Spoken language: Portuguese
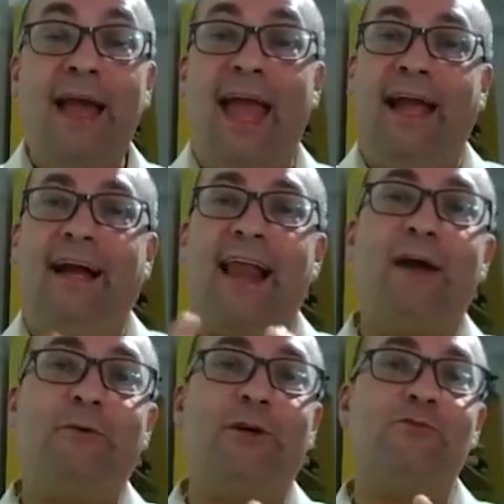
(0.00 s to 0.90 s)
É
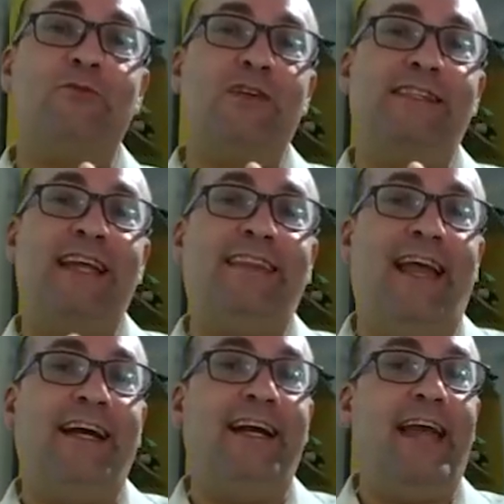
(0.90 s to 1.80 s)
claro que se você
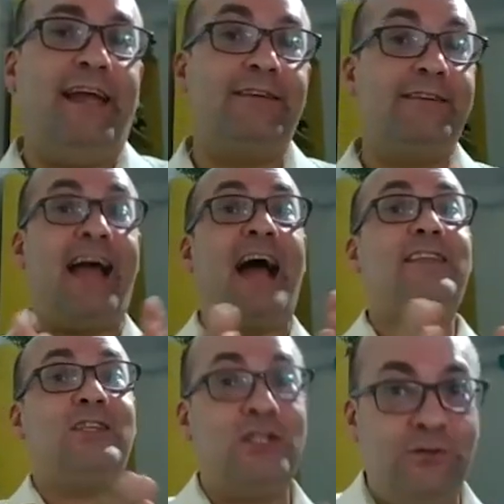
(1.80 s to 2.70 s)
tem clientes
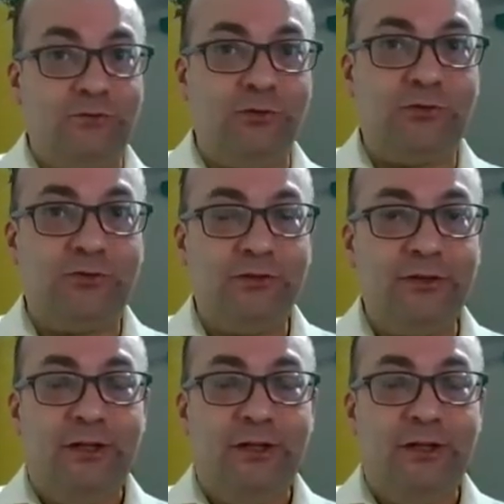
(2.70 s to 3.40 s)
ativos,